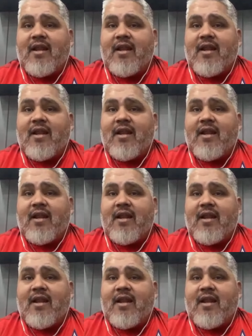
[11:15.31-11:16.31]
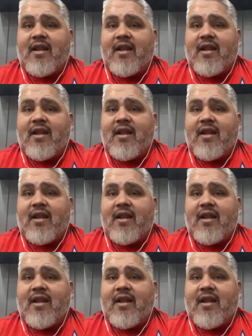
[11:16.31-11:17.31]
y este muchacho va a estar
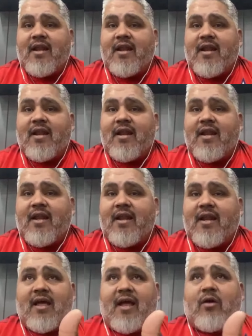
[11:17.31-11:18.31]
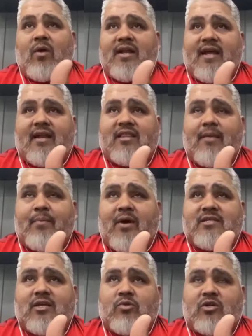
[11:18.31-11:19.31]
expuesto a caer en cualquier tipo
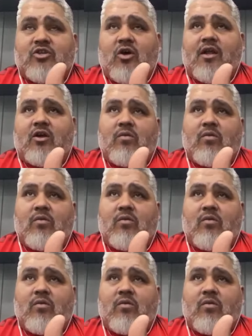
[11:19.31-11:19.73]
de situaciones.